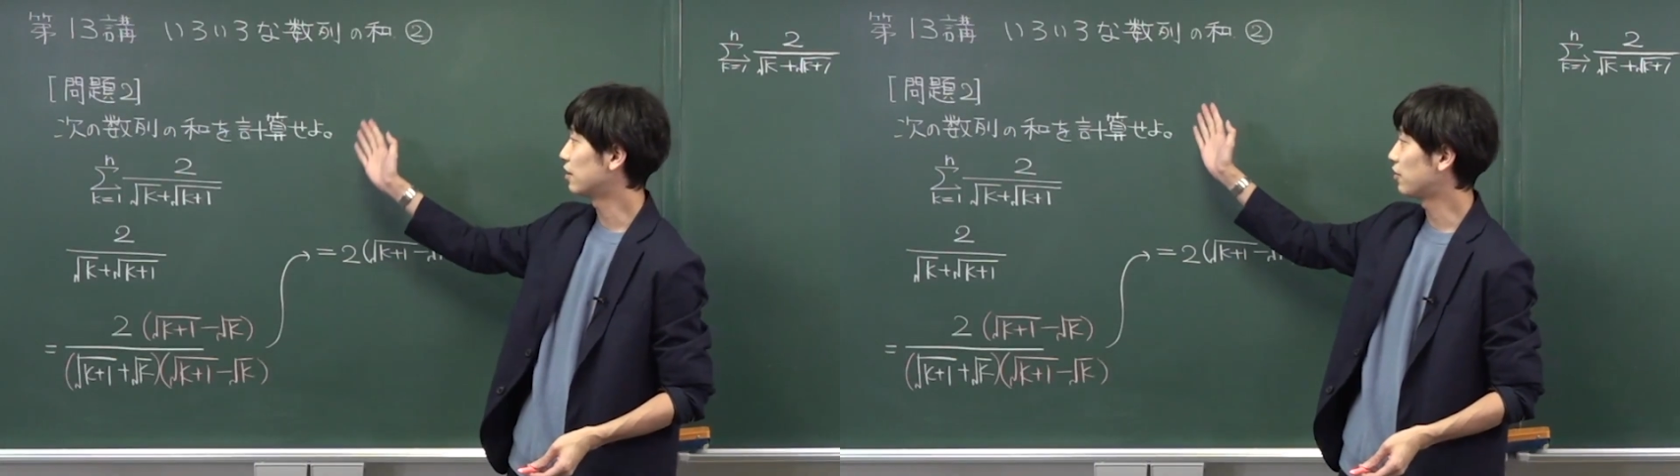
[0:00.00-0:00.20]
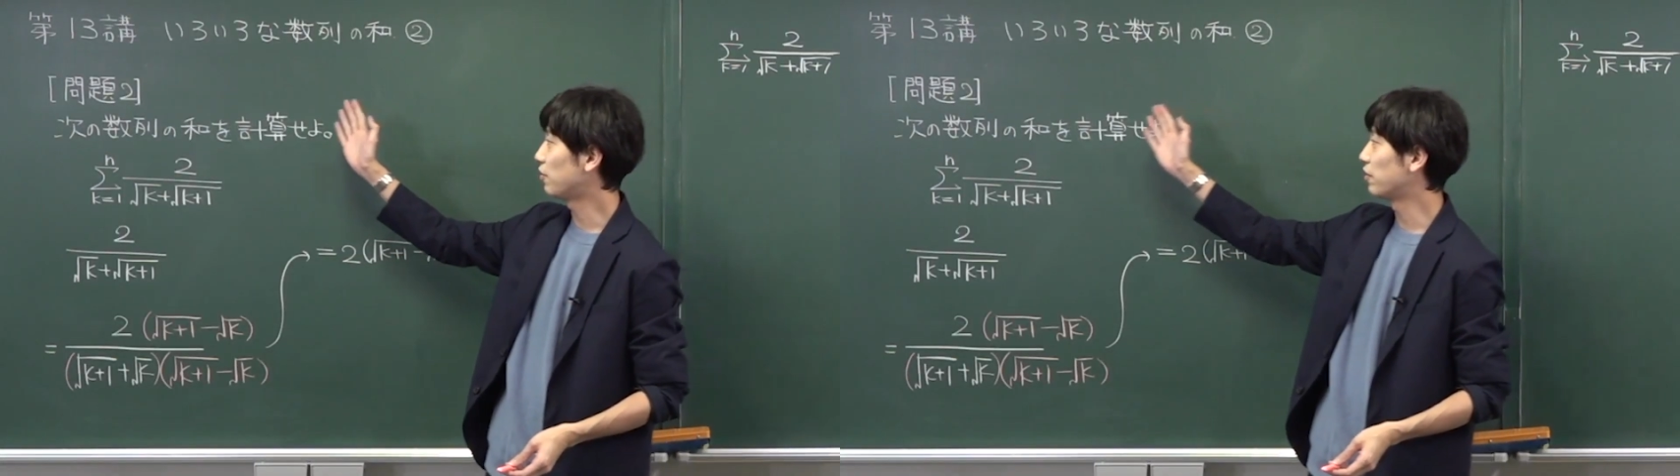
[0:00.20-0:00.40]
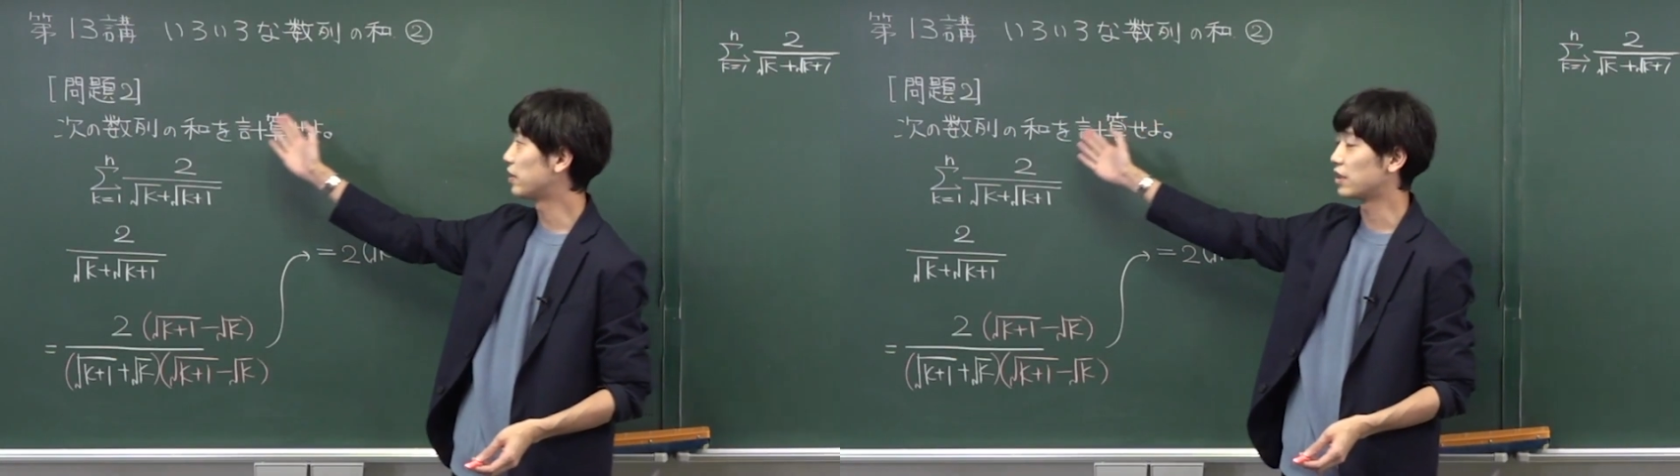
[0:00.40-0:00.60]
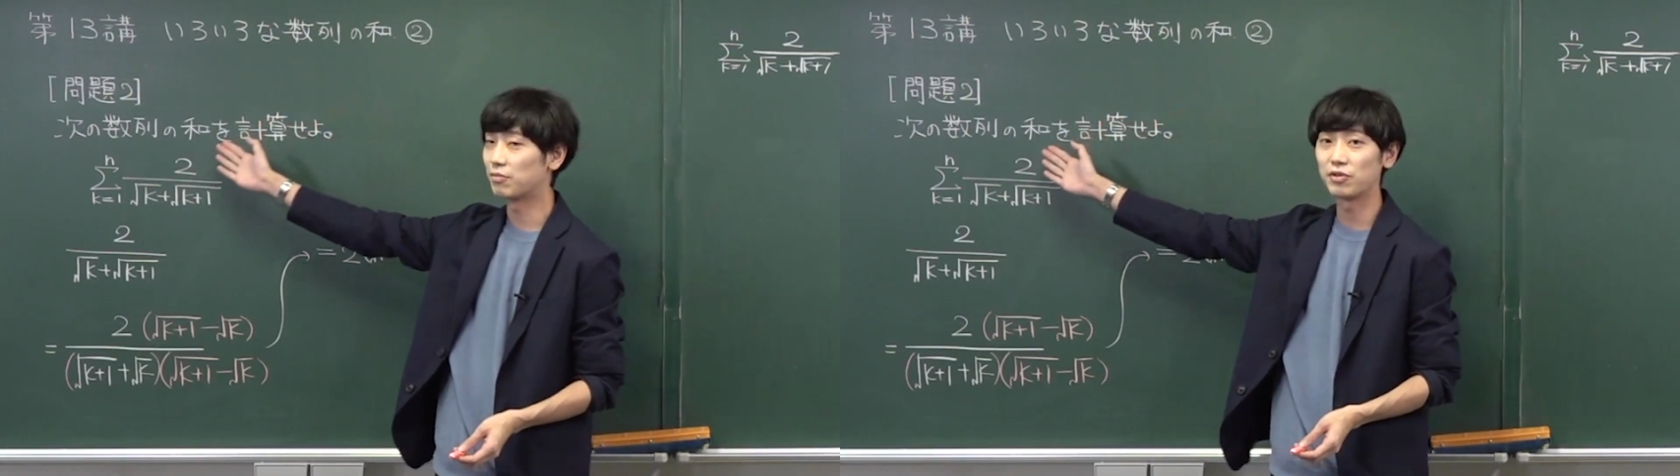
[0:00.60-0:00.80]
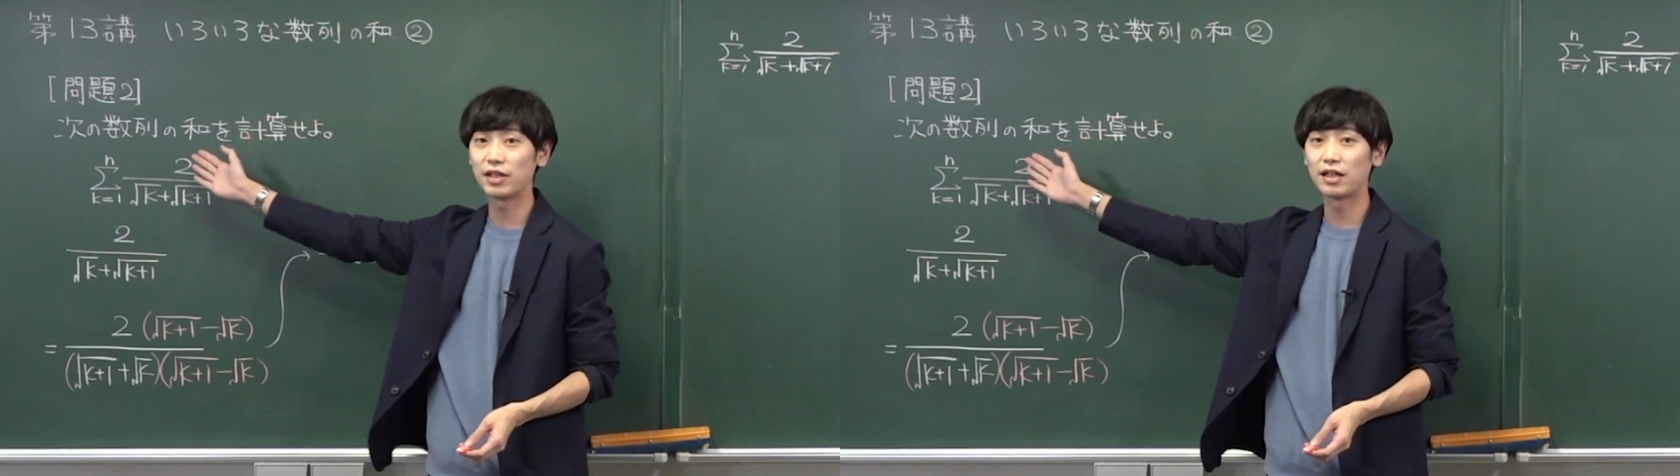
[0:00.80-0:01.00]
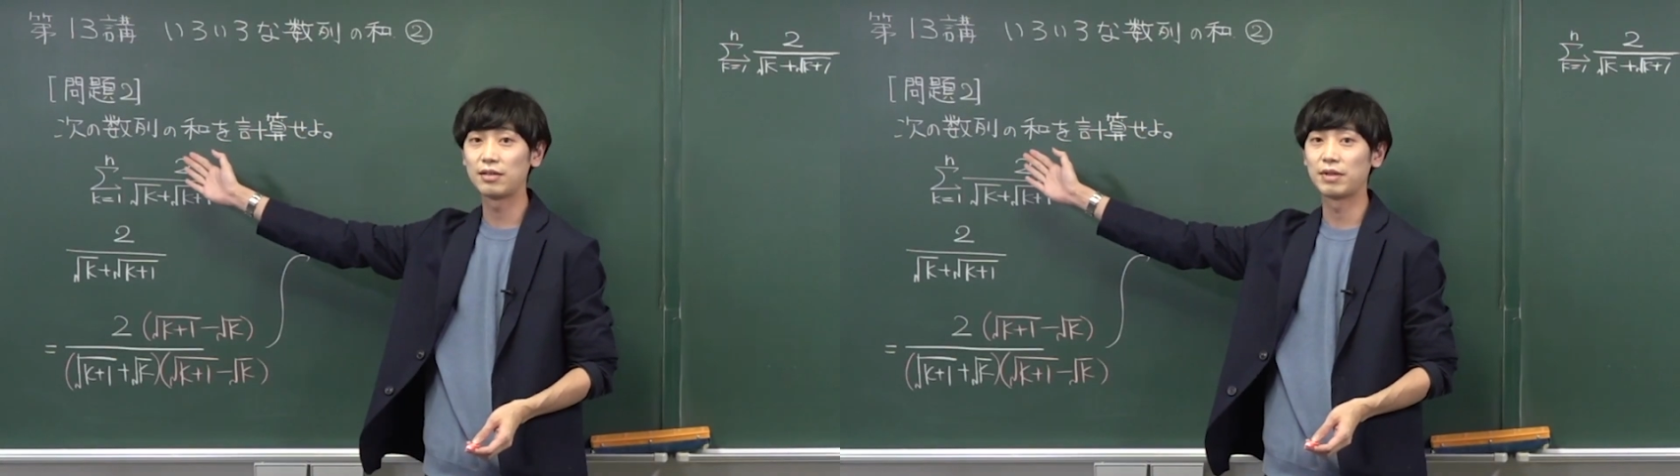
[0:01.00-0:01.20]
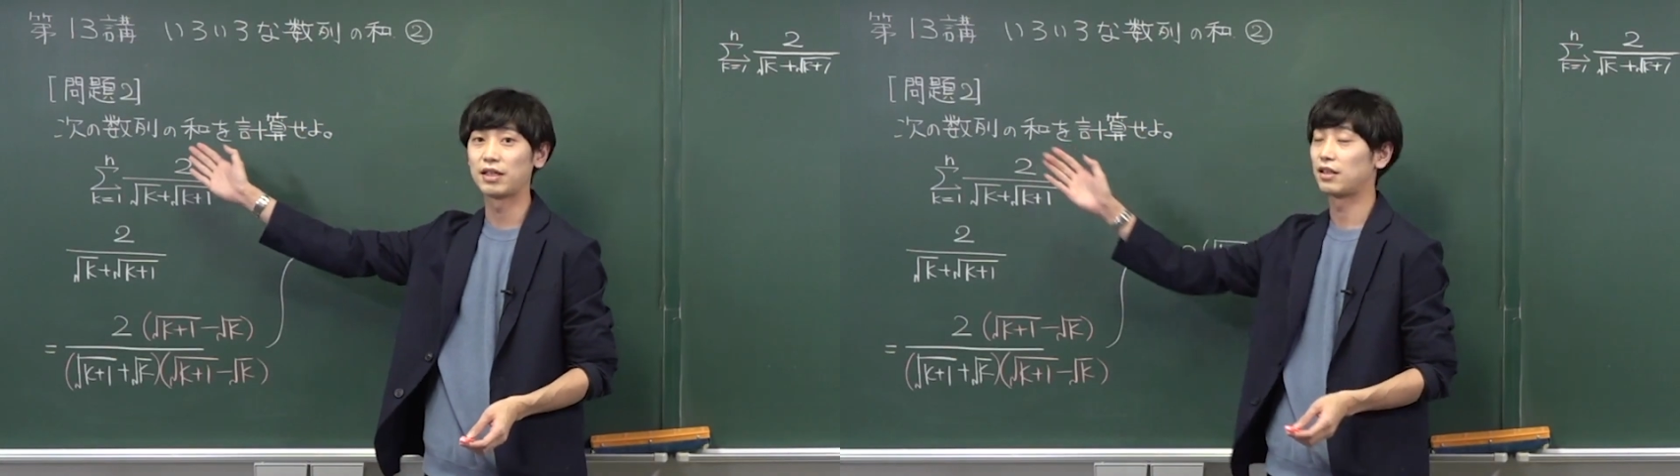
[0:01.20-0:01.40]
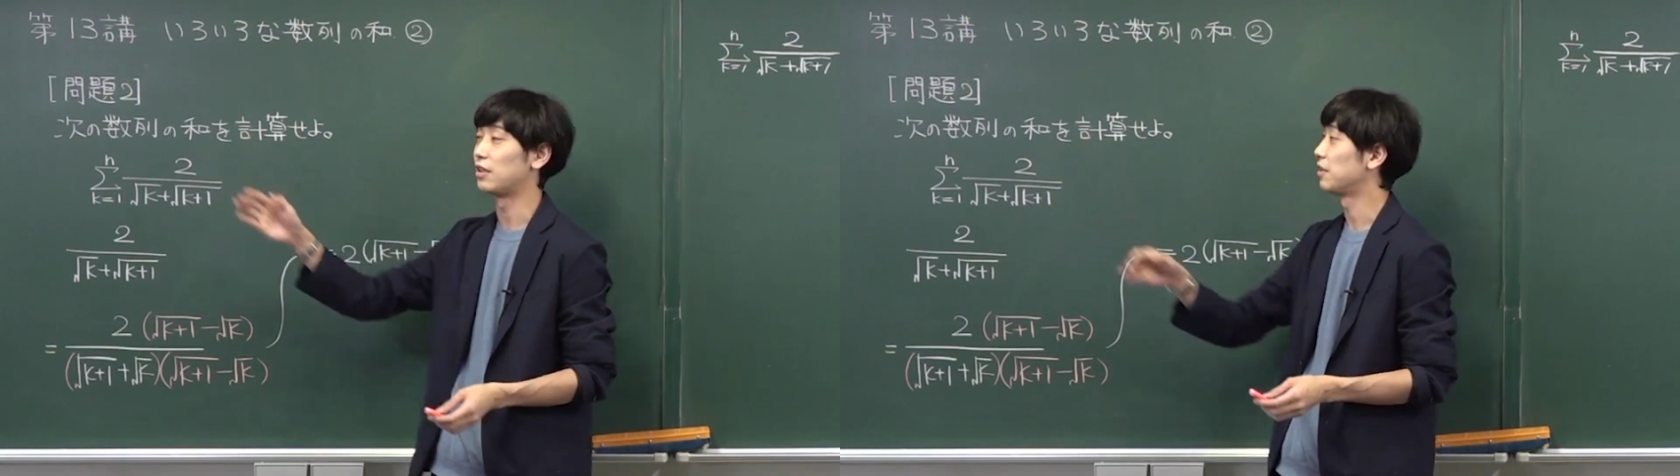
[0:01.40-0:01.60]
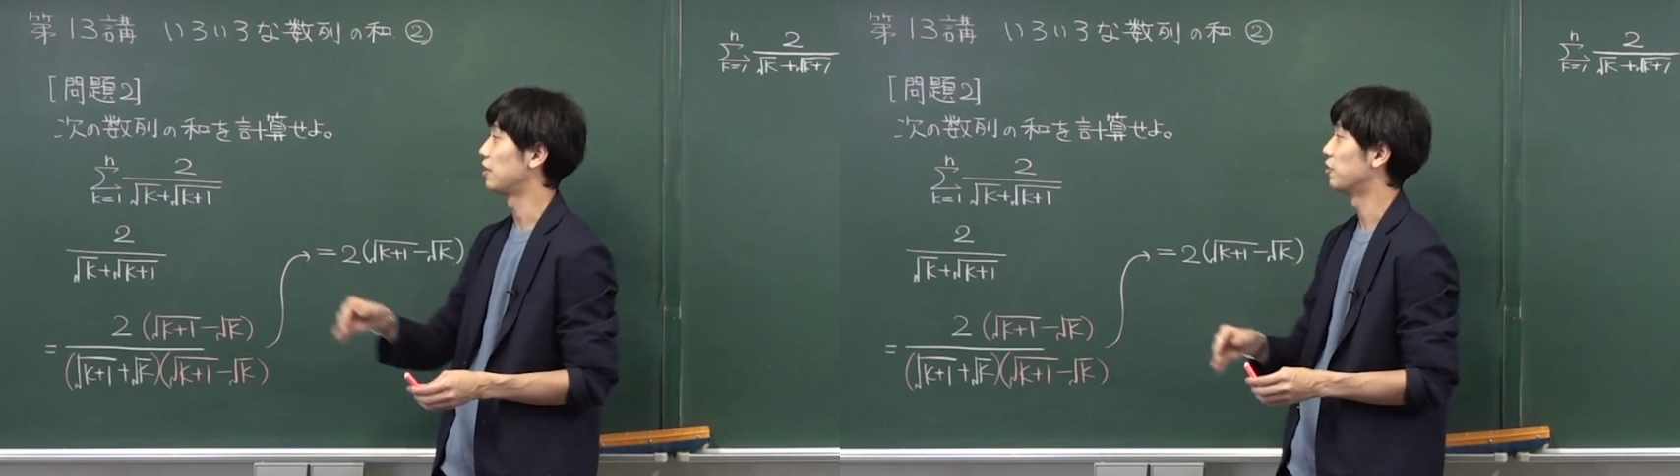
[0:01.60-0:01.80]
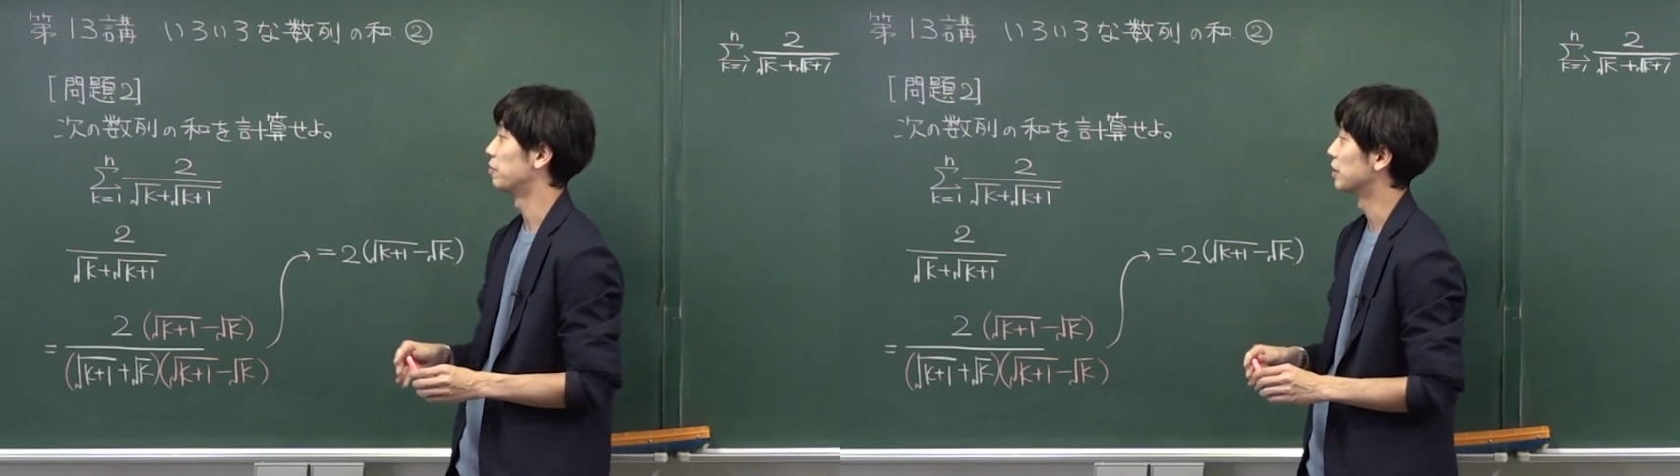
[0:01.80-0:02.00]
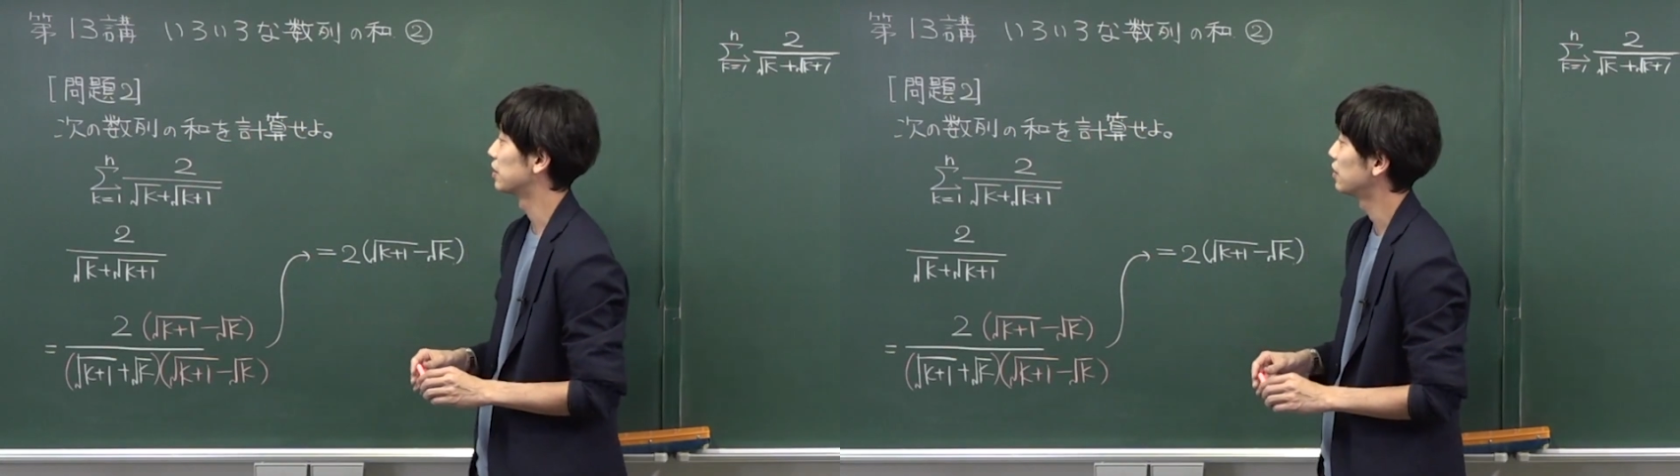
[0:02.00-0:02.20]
ということで次問題2番やっていきたいと思います。